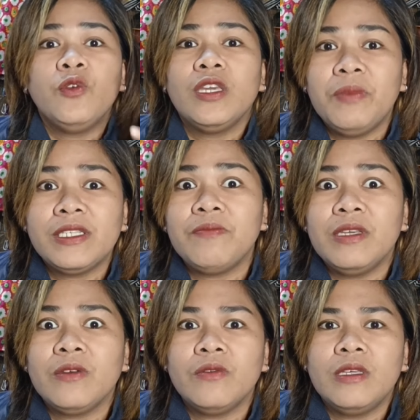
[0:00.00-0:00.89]
ano yung ibig
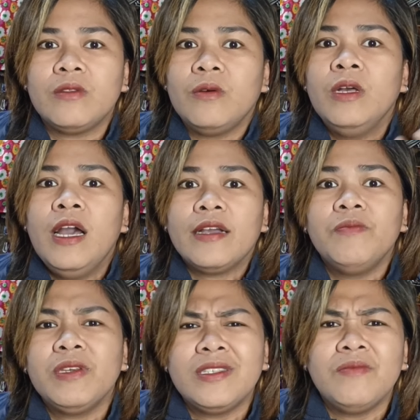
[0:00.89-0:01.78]
sabihin ko dito? Ang
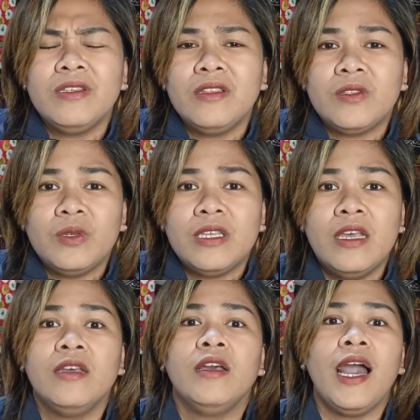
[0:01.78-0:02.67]
ibig sabihin dito is
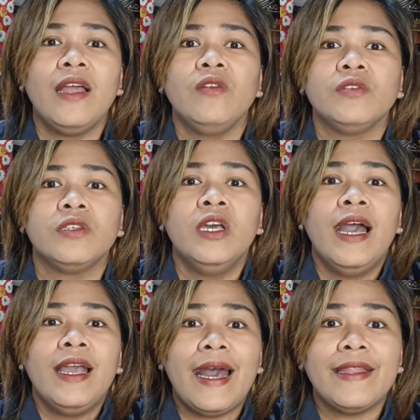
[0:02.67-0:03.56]
halos
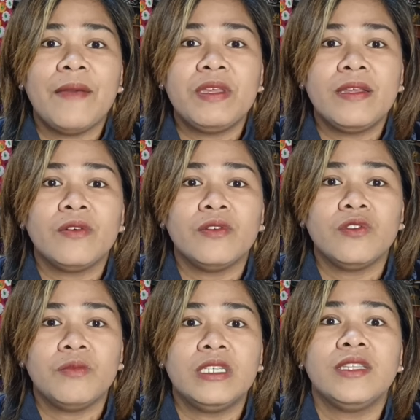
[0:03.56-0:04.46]
hanapin ng
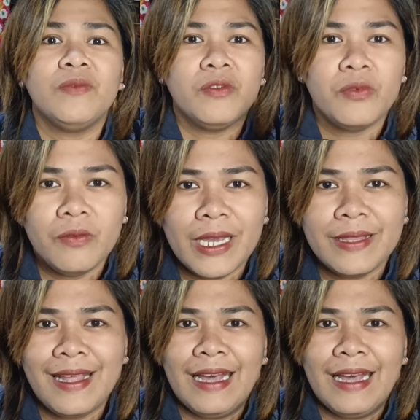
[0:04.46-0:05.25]
customer is na ipoprovide